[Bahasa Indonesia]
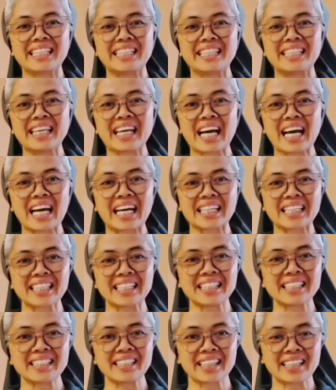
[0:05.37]
di
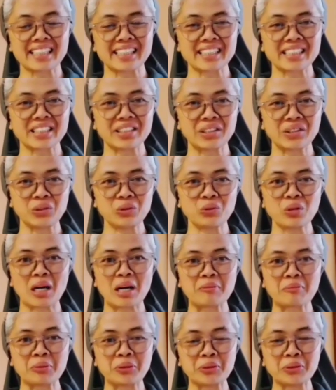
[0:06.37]
hari yang
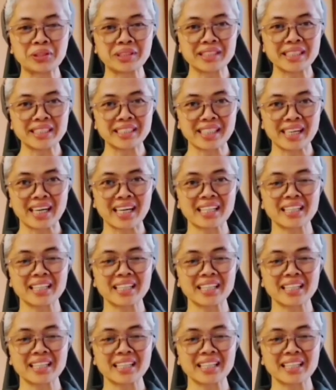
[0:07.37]
ke-23